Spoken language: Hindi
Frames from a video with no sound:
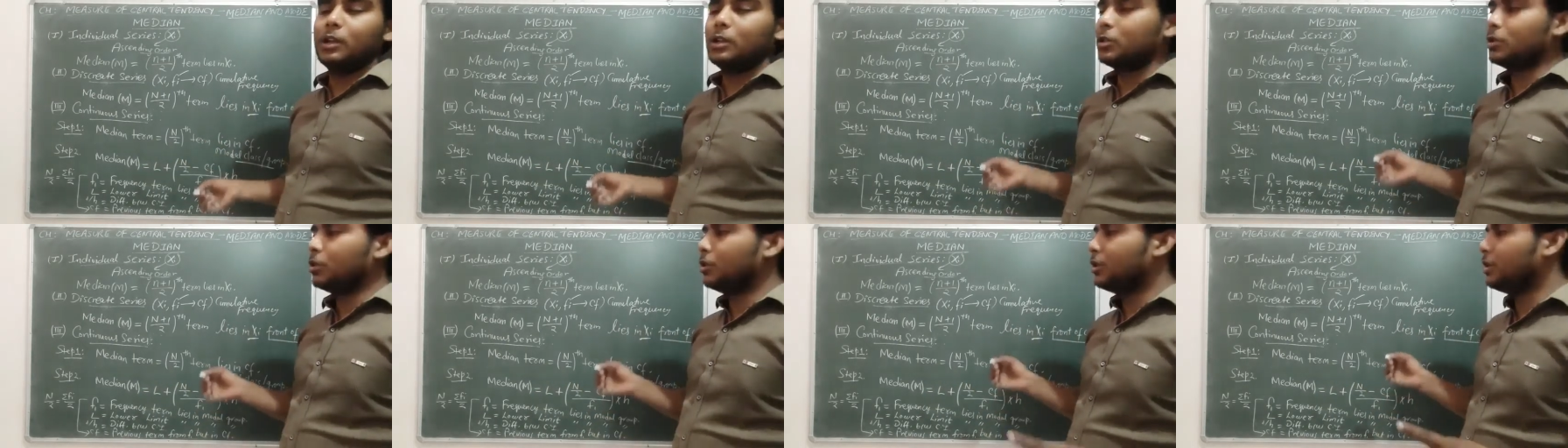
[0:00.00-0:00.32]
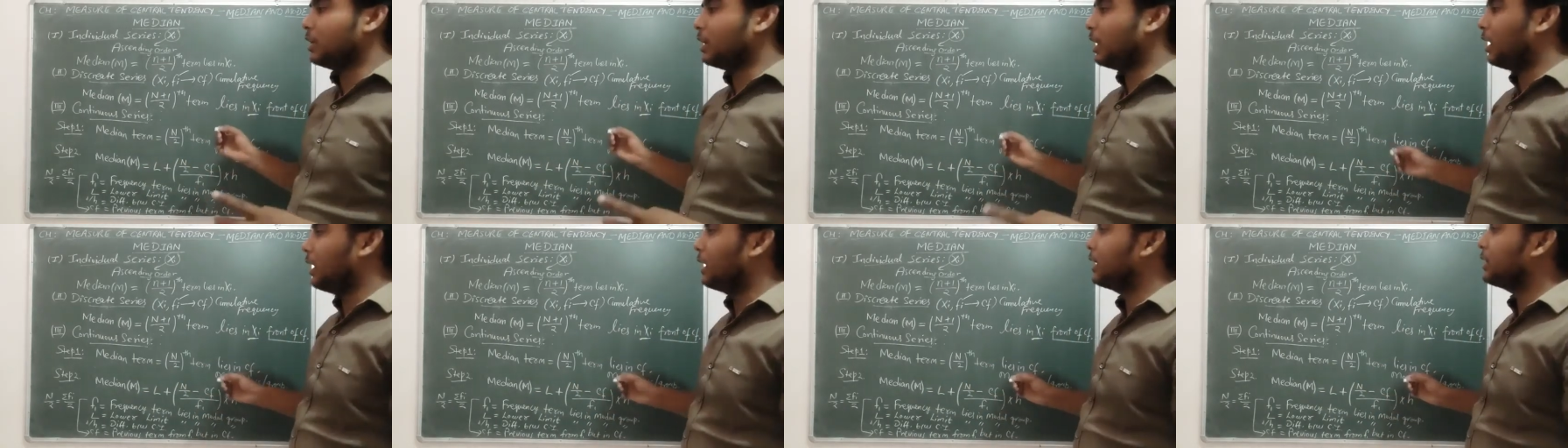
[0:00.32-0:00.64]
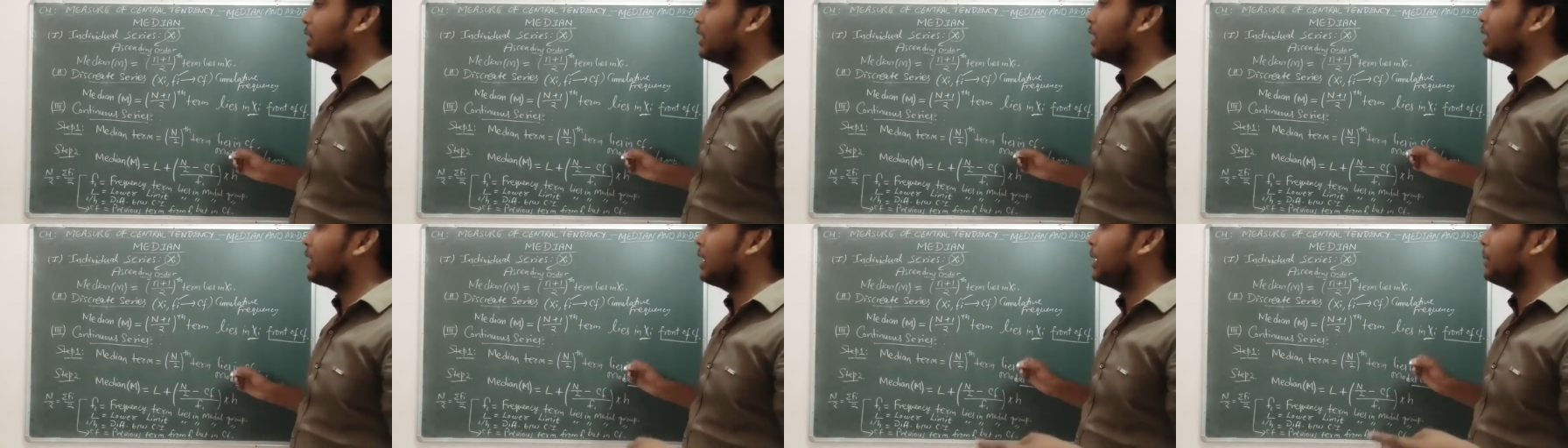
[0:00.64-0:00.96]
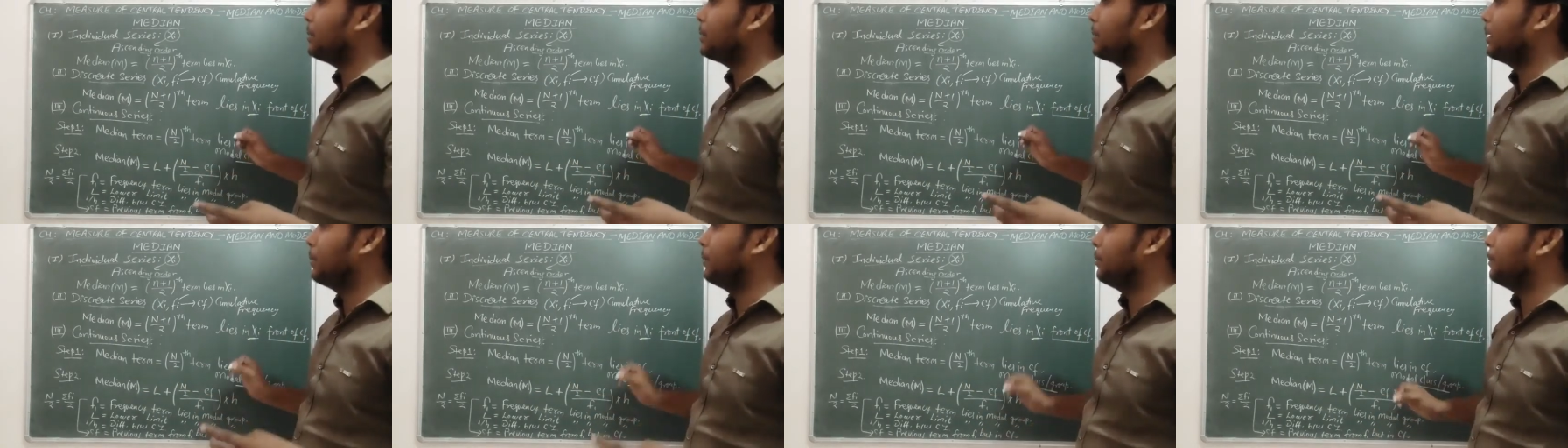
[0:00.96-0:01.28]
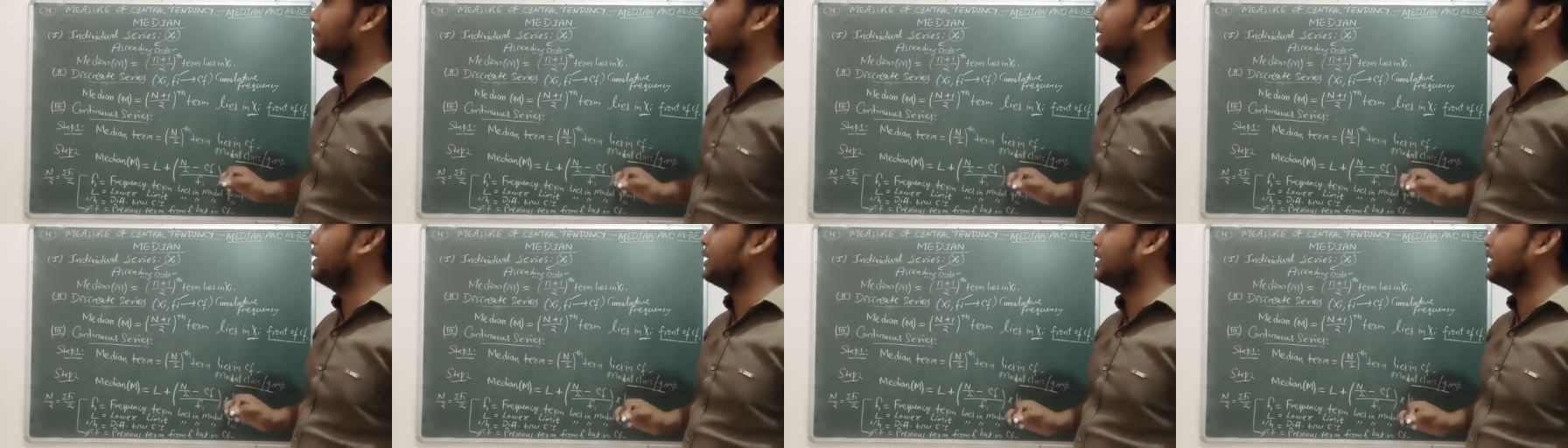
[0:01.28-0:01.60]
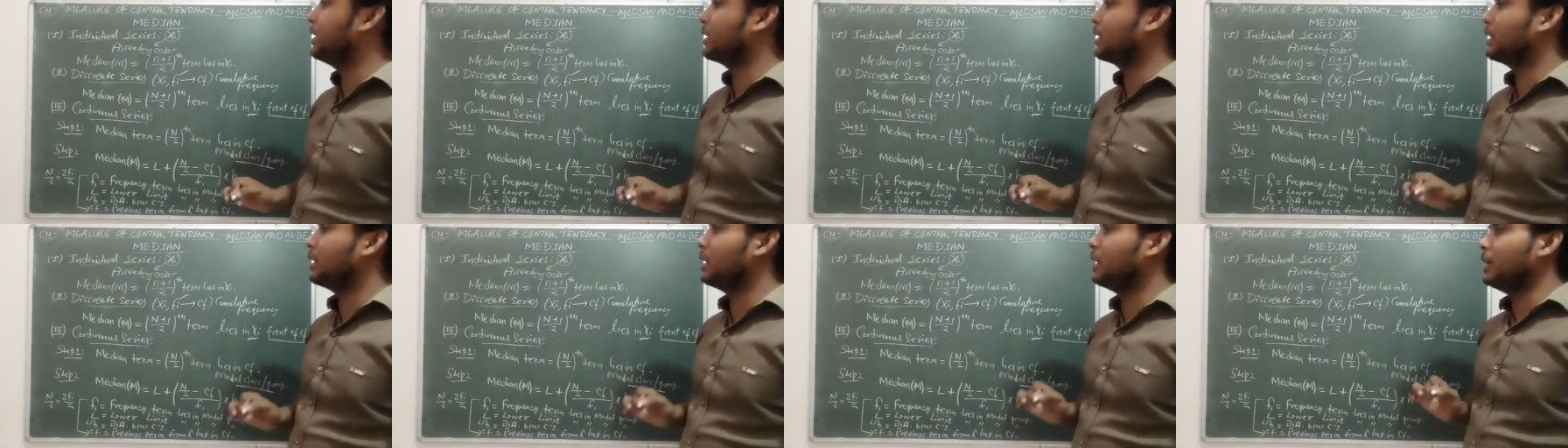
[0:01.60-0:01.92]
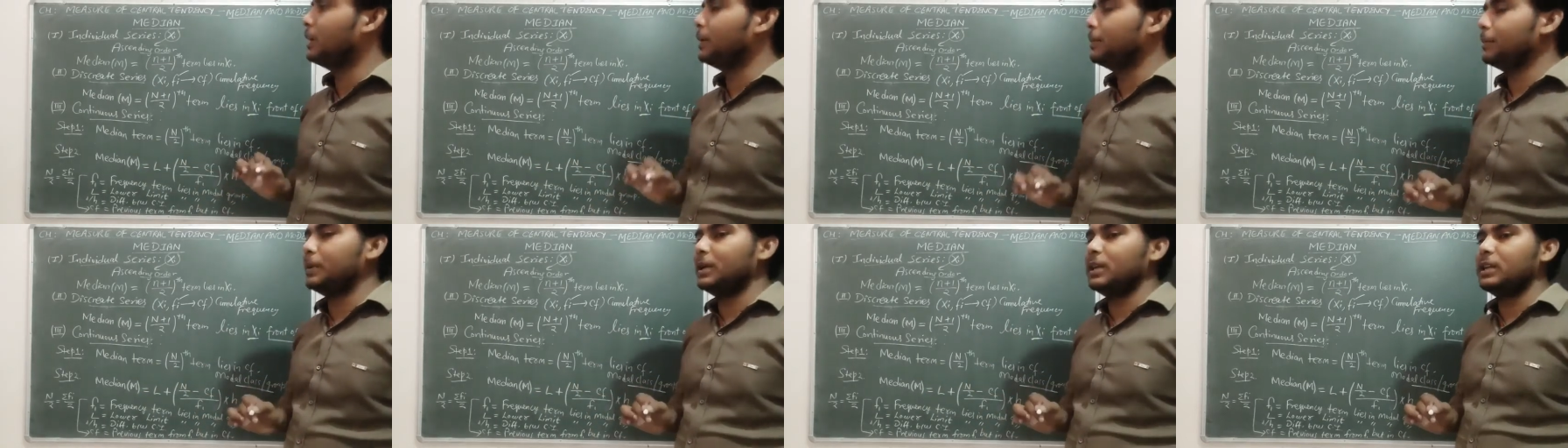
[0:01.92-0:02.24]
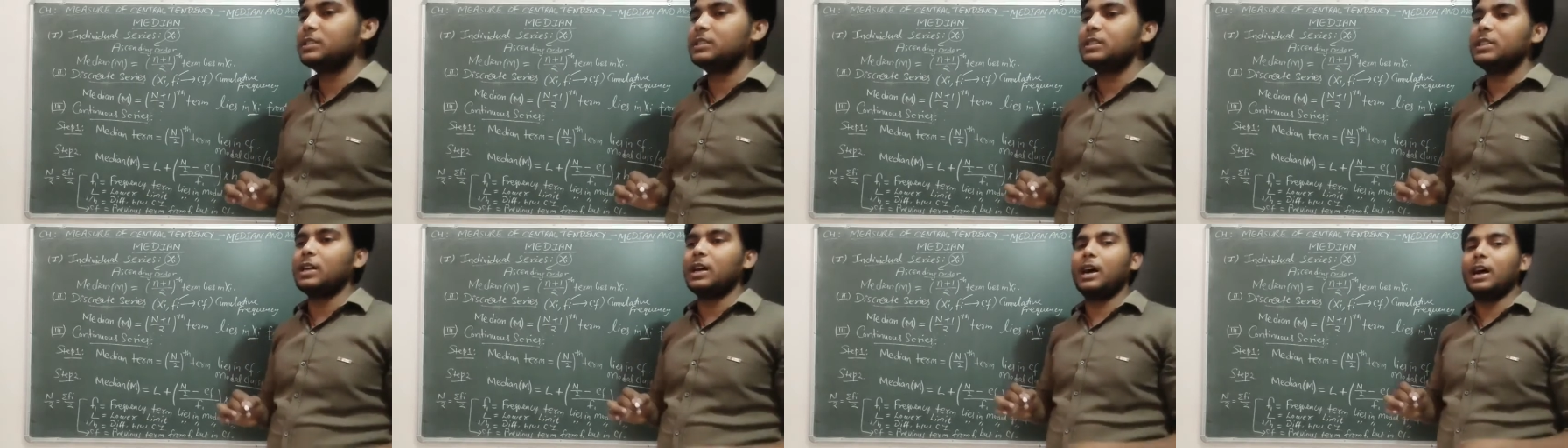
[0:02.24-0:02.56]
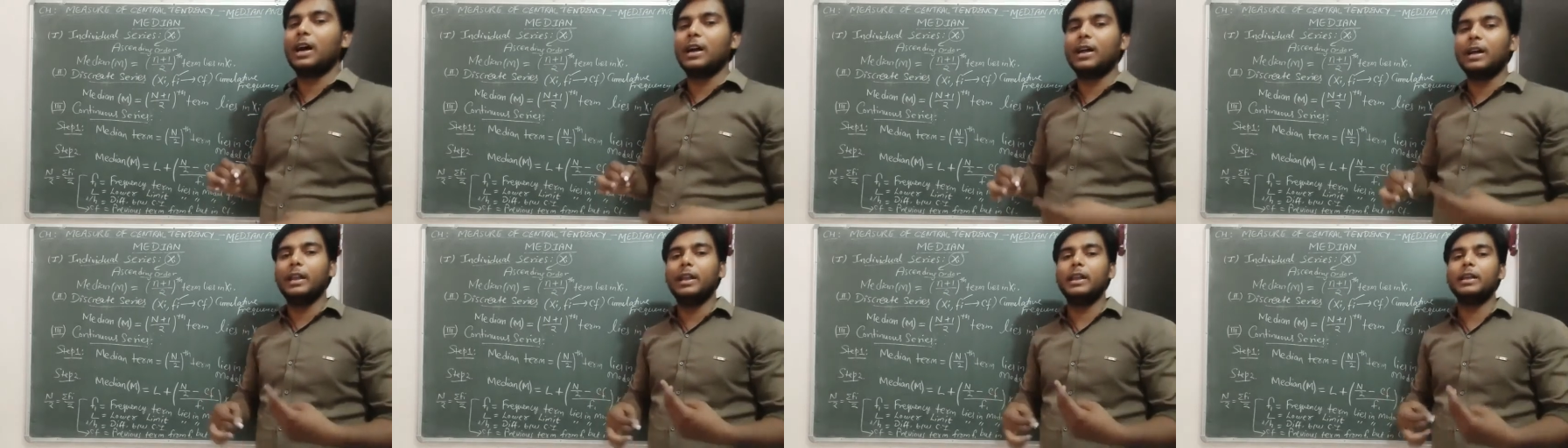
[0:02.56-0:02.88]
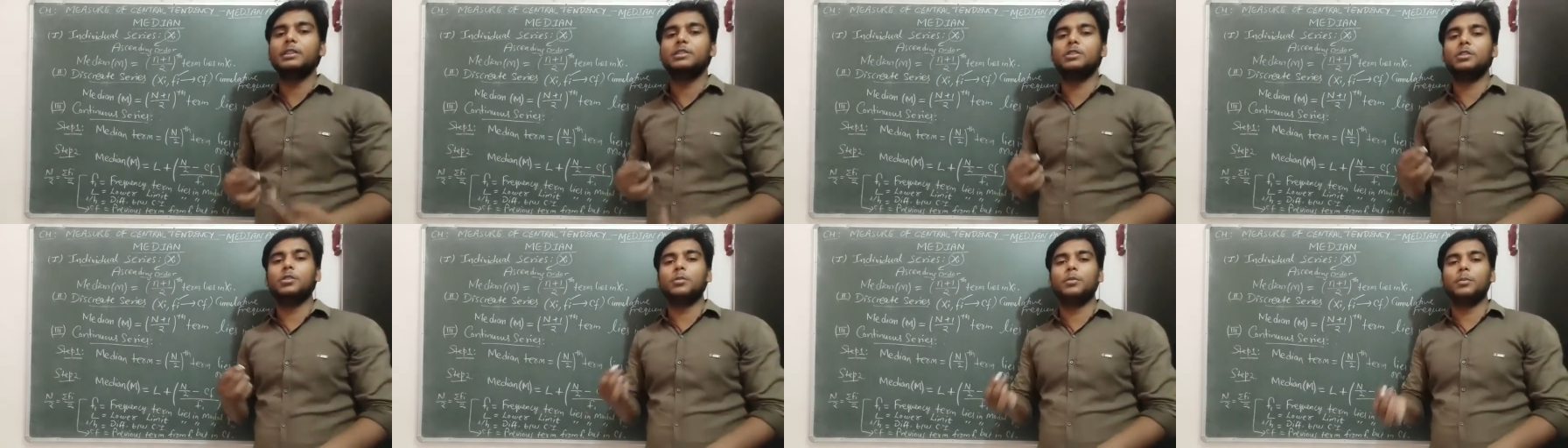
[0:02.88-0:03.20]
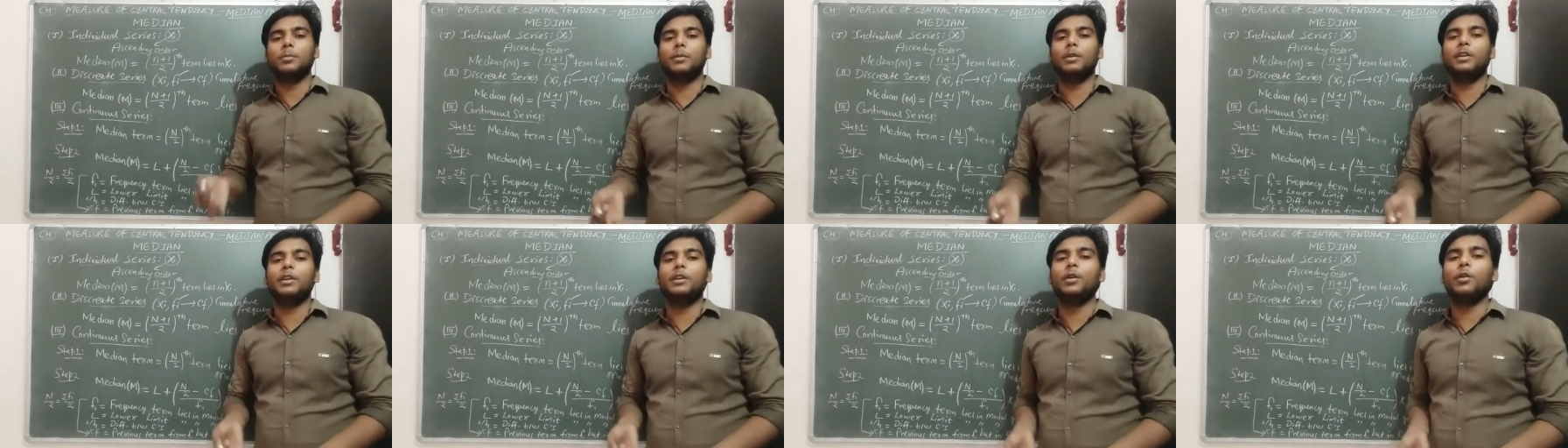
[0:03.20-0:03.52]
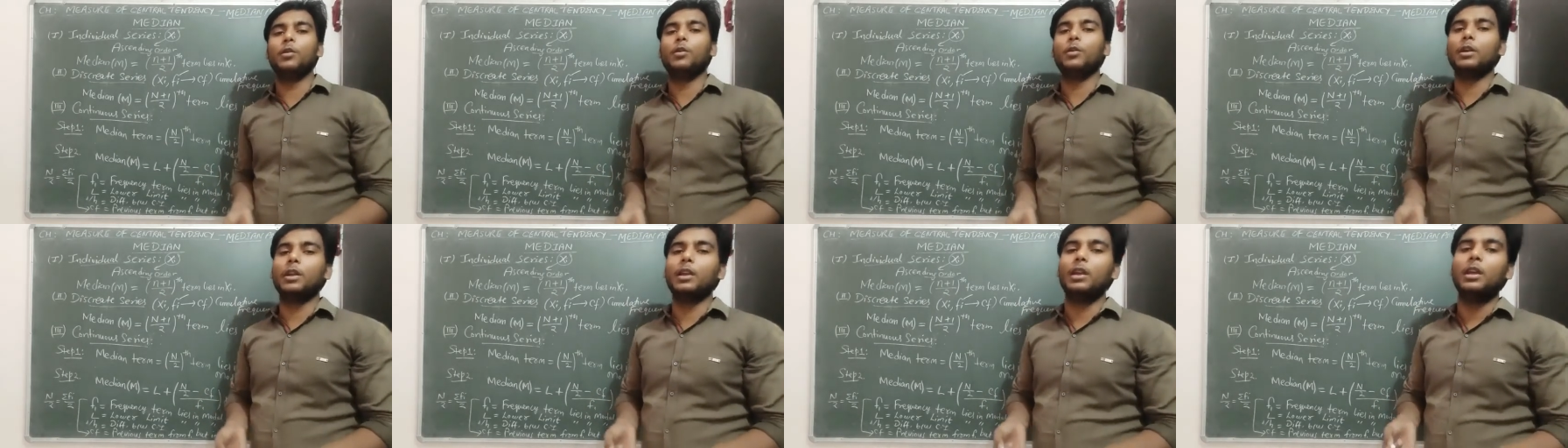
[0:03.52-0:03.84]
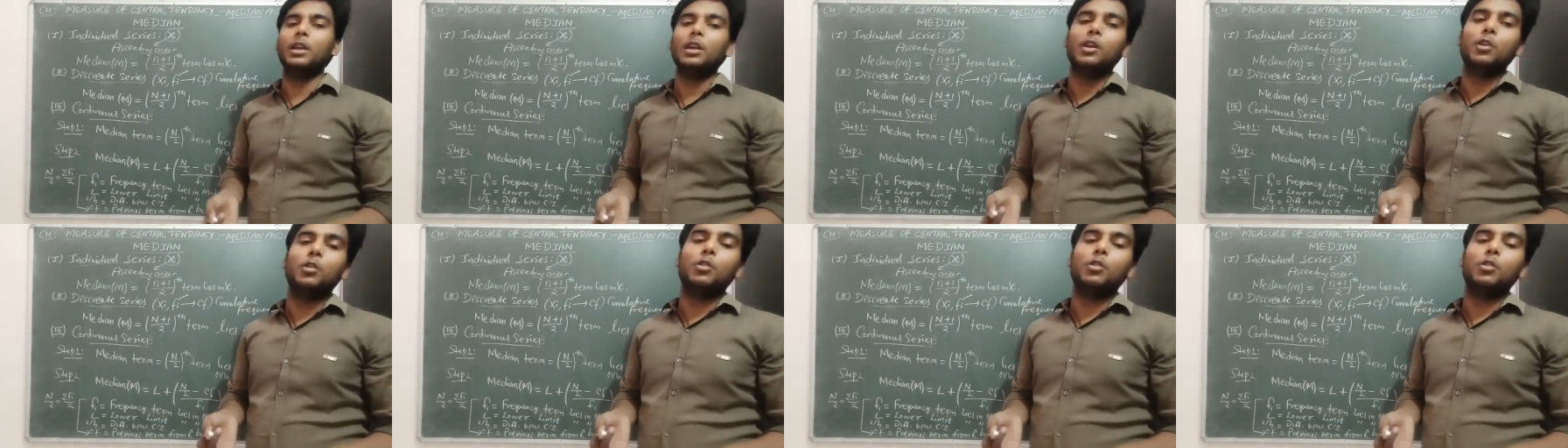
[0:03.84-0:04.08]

तो यहां तक आप कंप्लीट करना ये बेस अगली जो वीडियो होगी